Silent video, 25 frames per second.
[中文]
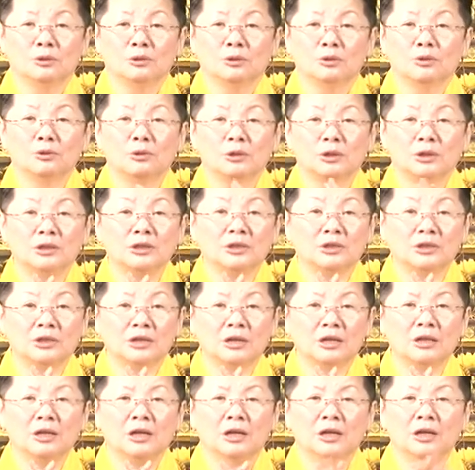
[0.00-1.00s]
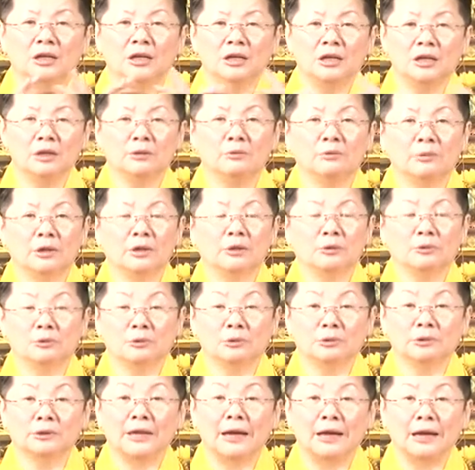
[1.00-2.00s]
做一些因为
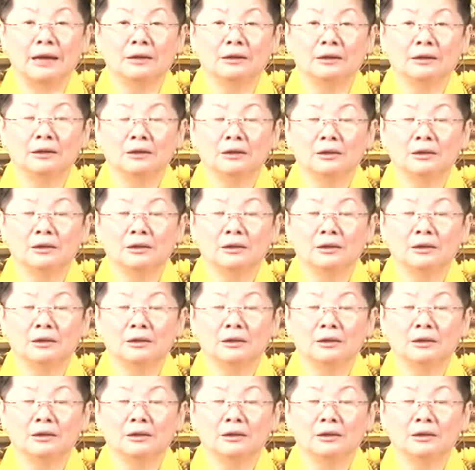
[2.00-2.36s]
国大